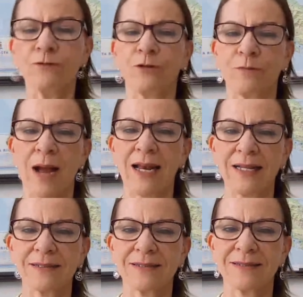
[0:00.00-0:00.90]
formales
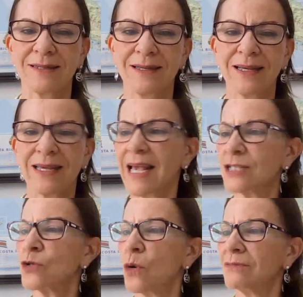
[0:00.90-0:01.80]
y
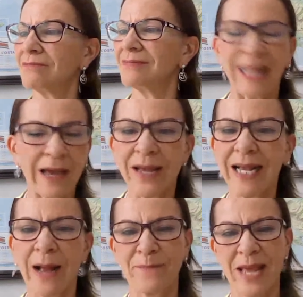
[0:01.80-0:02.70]
eso debe
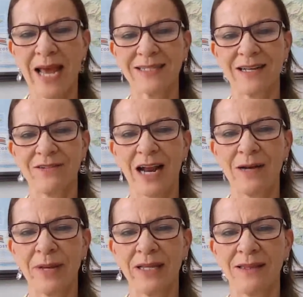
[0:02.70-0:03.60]
cambiarse
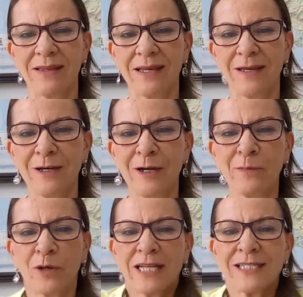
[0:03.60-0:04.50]
realmente
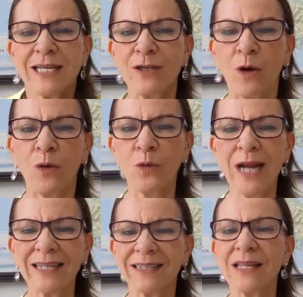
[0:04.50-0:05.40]
porque ha sido
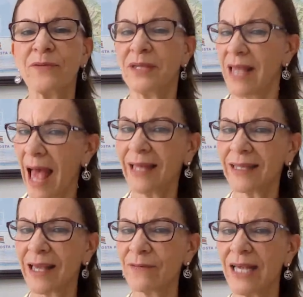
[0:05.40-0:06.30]
una
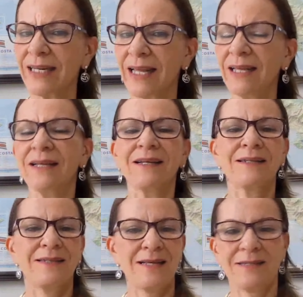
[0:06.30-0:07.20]
actividad que viene
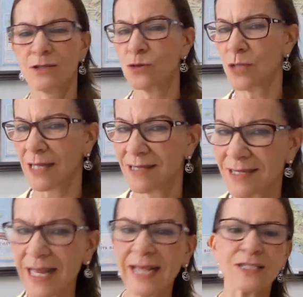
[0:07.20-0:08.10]
desde sus
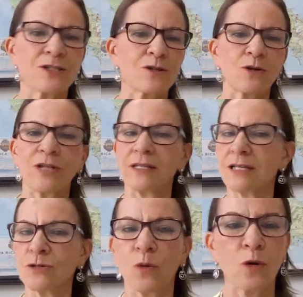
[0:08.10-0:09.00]
ancestros, desde
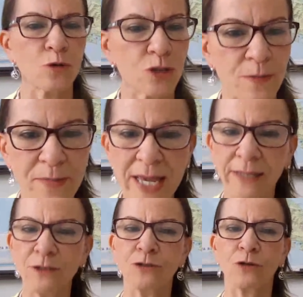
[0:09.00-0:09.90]
su
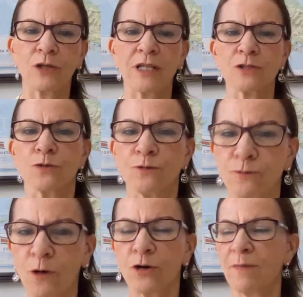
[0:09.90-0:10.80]
conocimiento, desde sus
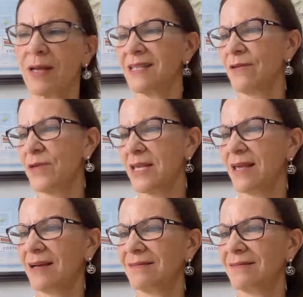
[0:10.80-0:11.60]
formas de vida.